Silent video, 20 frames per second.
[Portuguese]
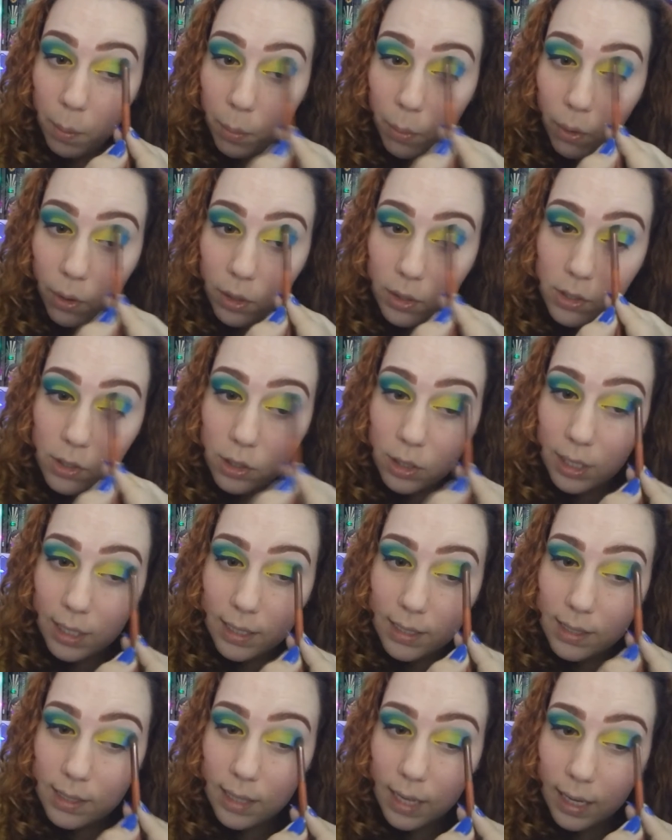pode
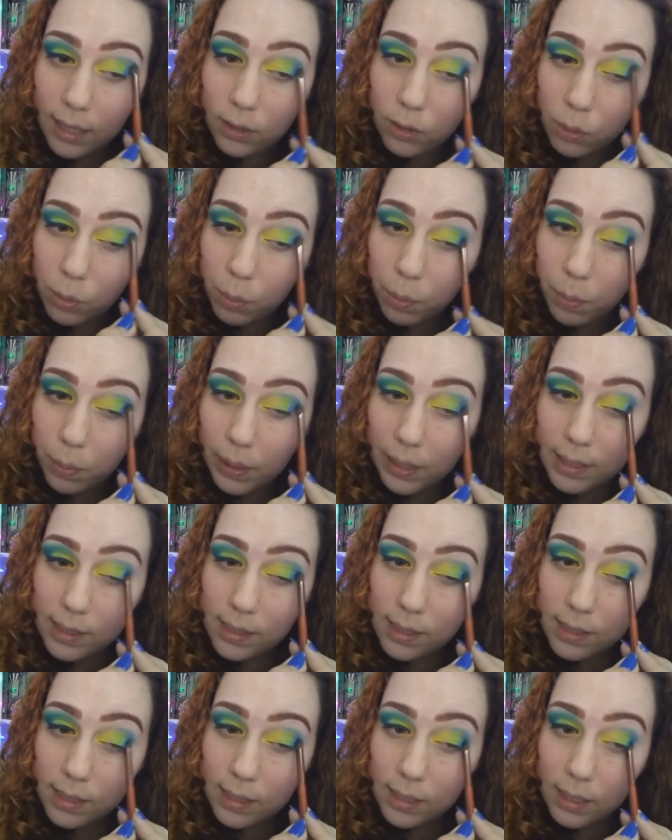trazendo para
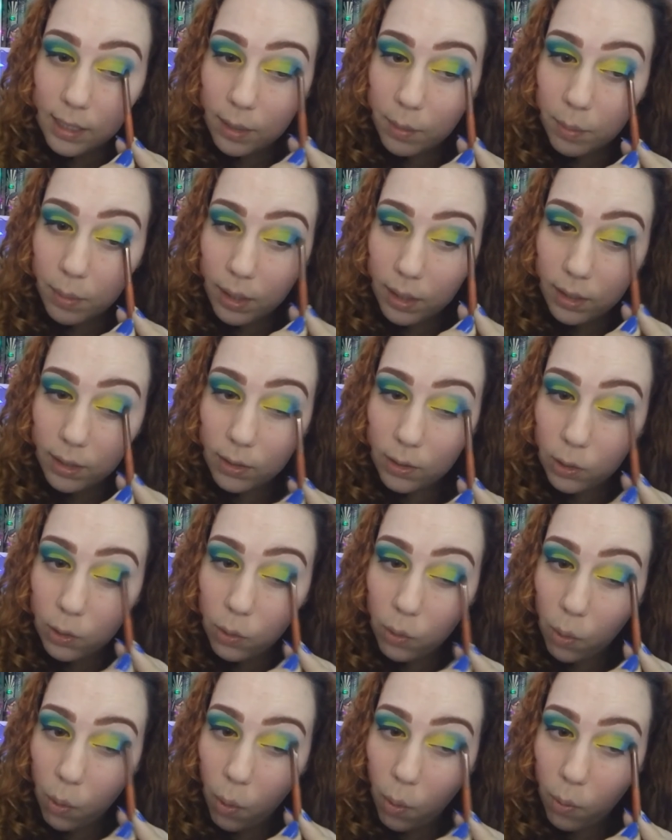cima
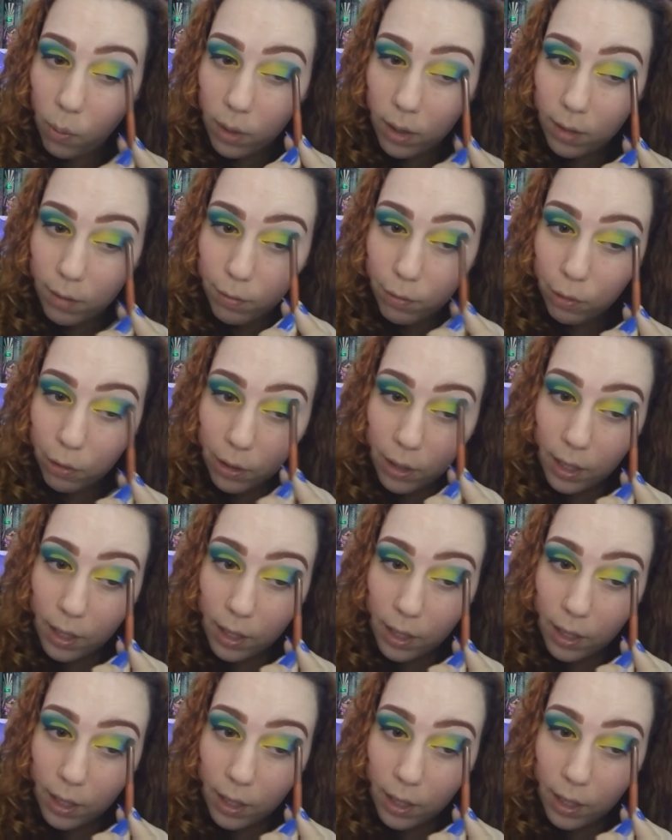no côncavo.